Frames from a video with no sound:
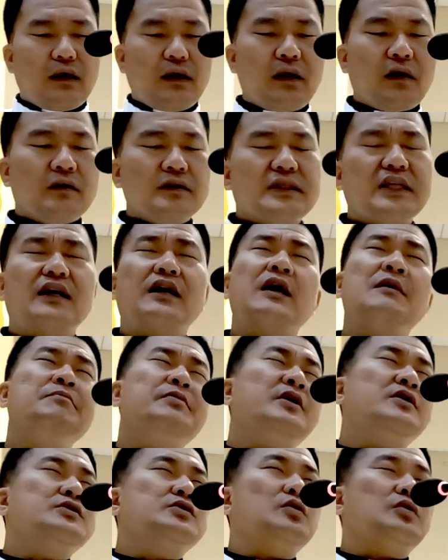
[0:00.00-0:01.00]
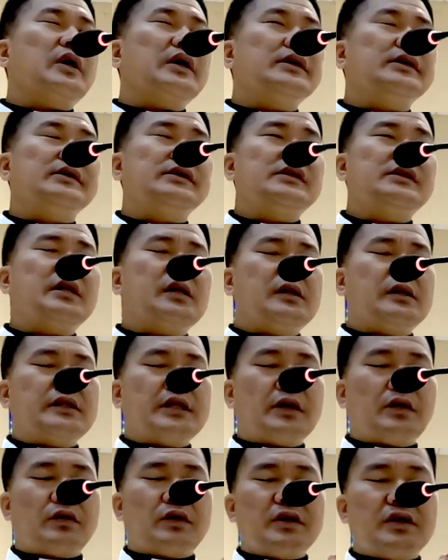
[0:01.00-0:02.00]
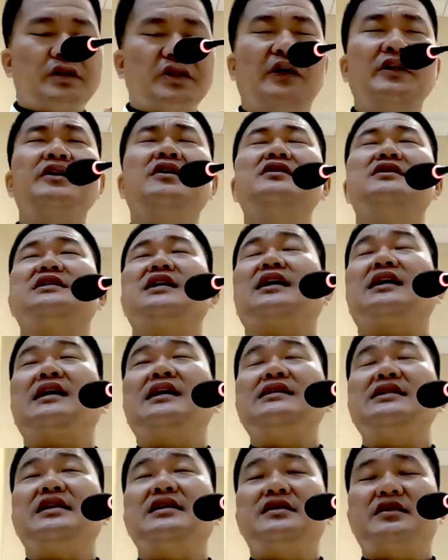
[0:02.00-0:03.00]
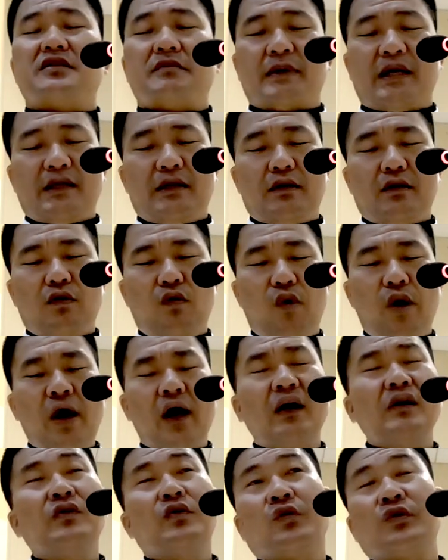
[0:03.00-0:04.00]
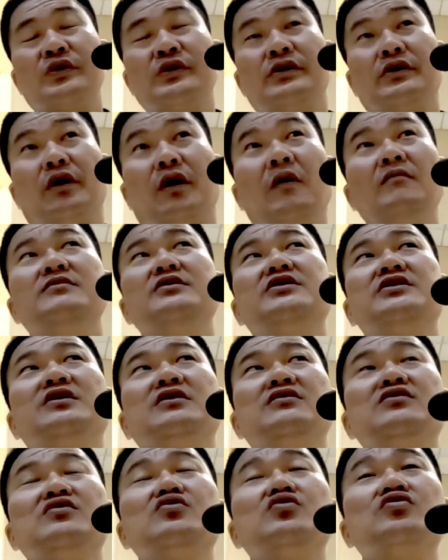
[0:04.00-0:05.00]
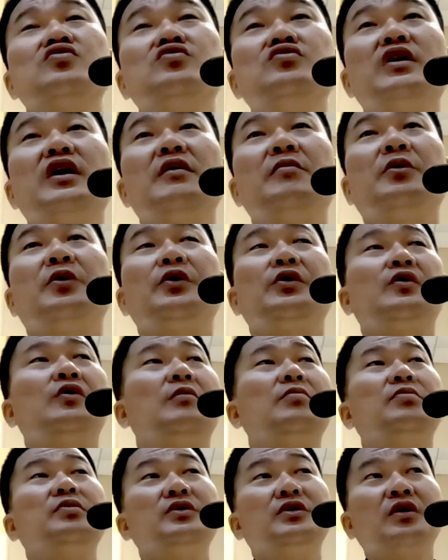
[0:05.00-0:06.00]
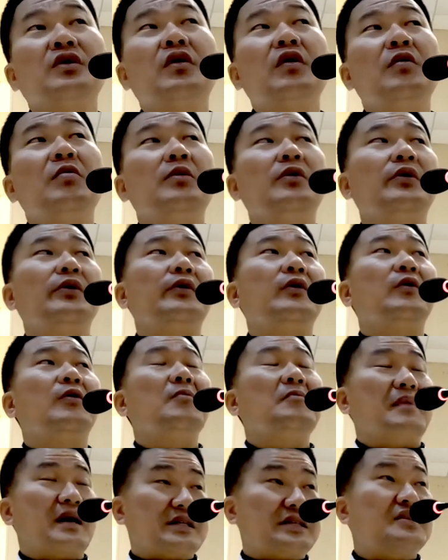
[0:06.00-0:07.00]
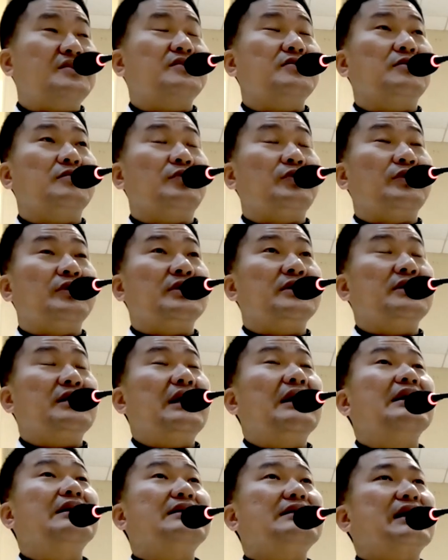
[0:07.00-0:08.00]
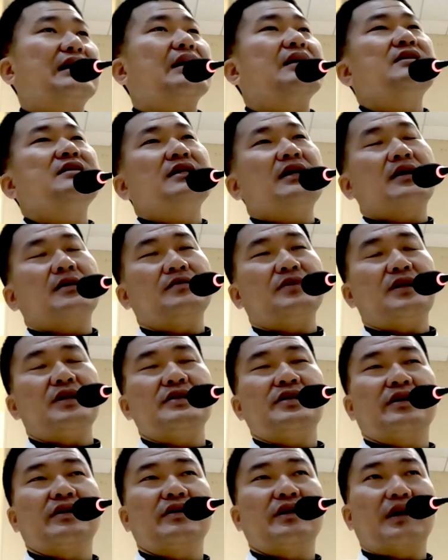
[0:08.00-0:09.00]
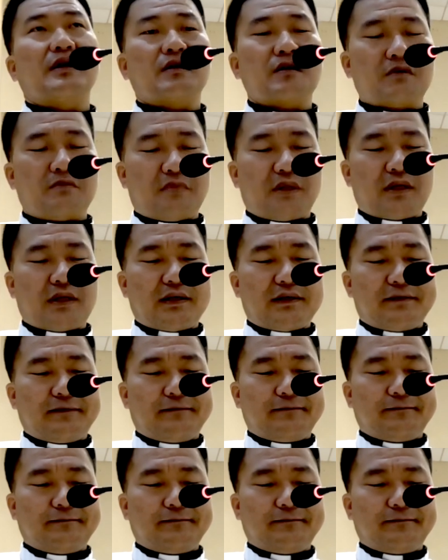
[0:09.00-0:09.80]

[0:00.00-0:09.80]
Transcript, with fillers: 이런 착한 병 속에는 실제로는 전혀 착하지 않지만 외양으로는 엄청 순해 보이고 부드러워 보이고 맛있어 보이는 착한 사람들이 생겨나는 겁니다.